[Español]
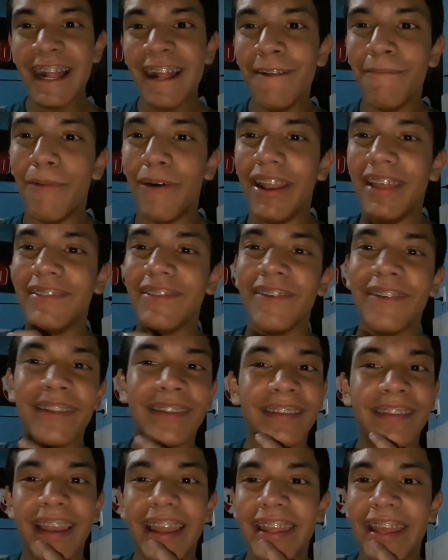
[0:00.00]
por
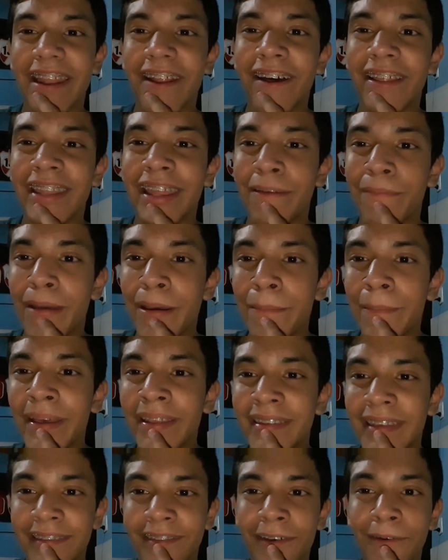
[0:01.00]
eso se le llenaban de
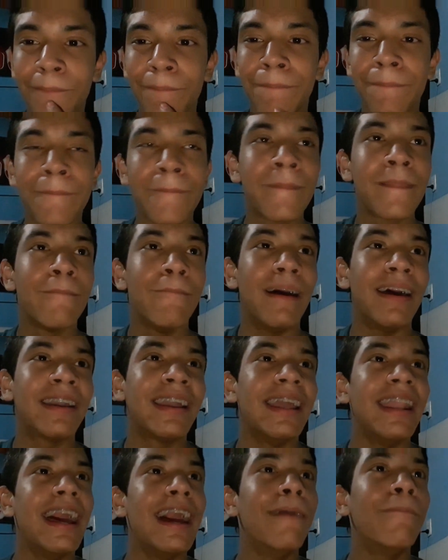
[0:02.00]
memes y eso. Más
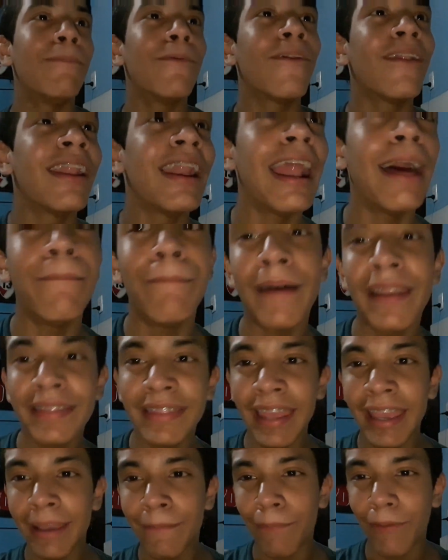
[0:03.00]
que nada por la
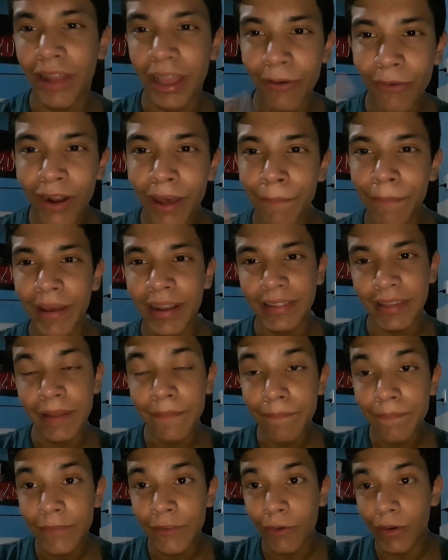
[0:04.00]
parte, porque una
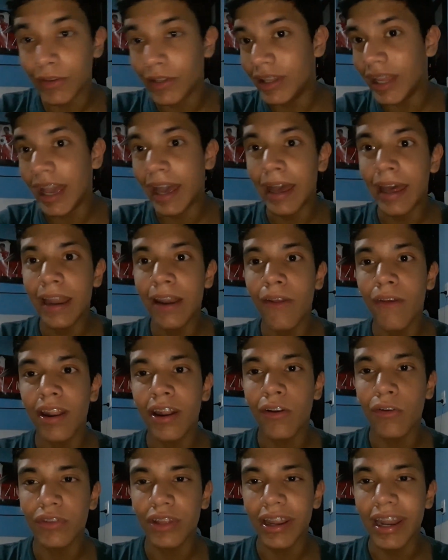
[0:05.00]
parte, cuando ya lo
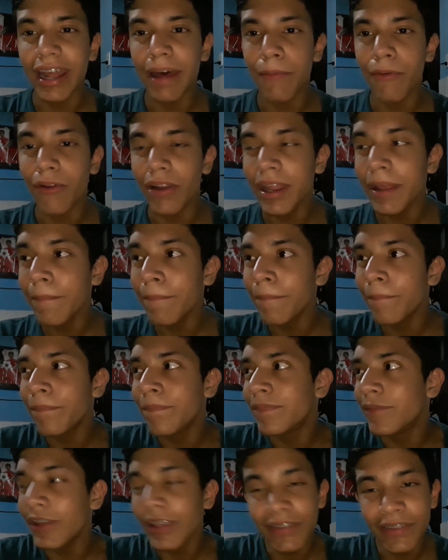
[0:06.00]
reclutaron a Broly,
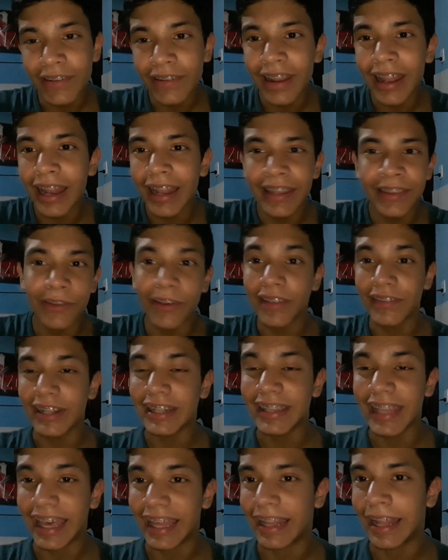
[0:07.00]
estoy diciendo la historia
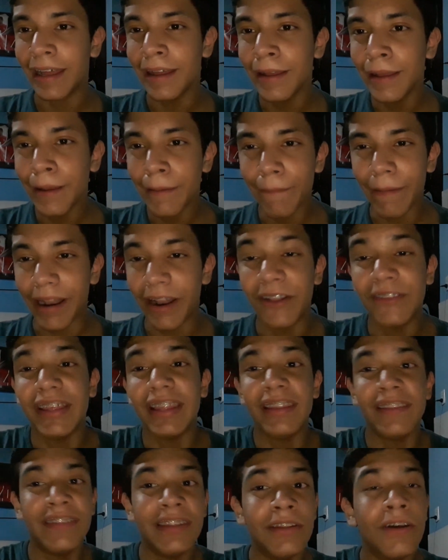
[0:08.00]
salteada, para no
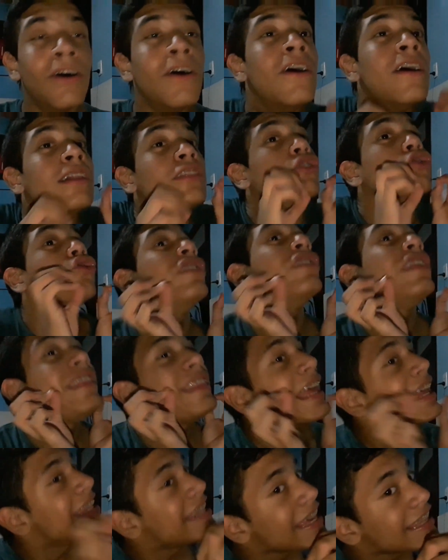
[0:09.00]
estar diciendo todo
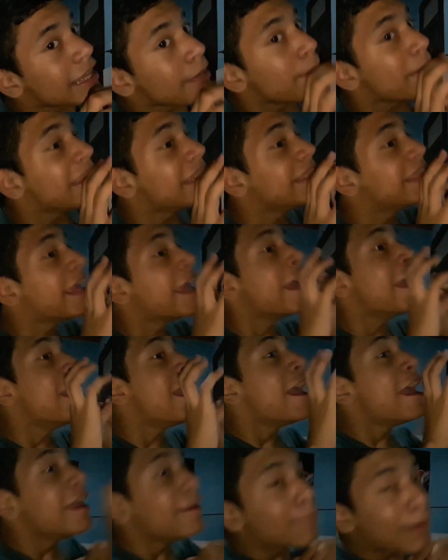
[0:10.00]
detalladamente,
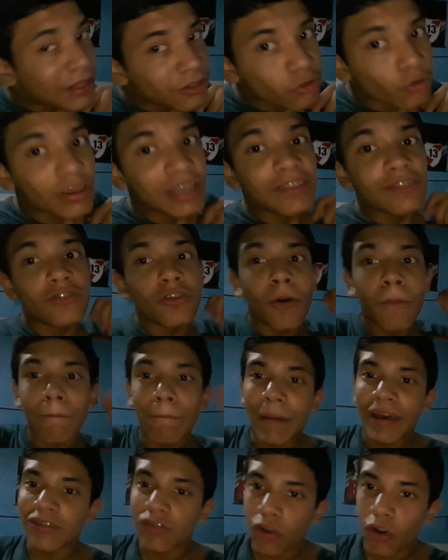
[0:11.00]
pasó esto,
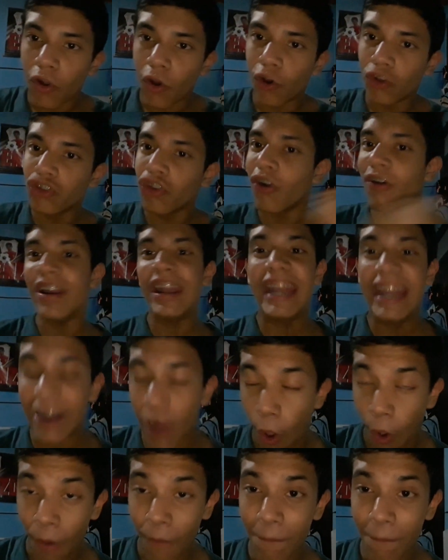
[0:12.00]
pasó lo otro. No,